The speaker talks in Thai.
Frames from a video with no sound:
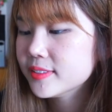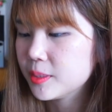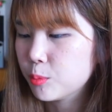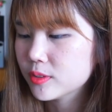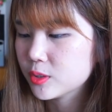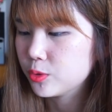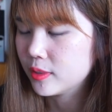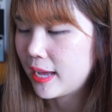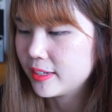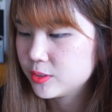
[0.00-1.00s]
สีม่วงสะดุด
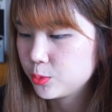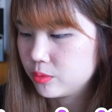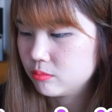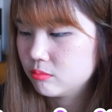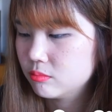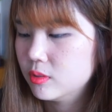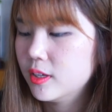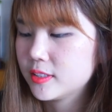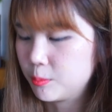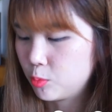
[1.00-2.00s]
ตาที่สุดเลือ
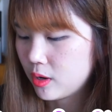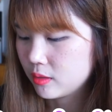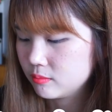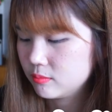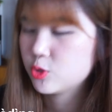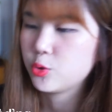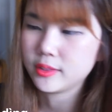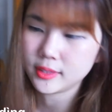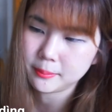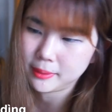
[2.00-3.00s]
กสีม่วงเทรด
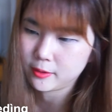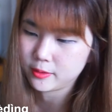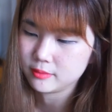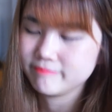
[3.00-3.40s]
ดิ้งไปก่อน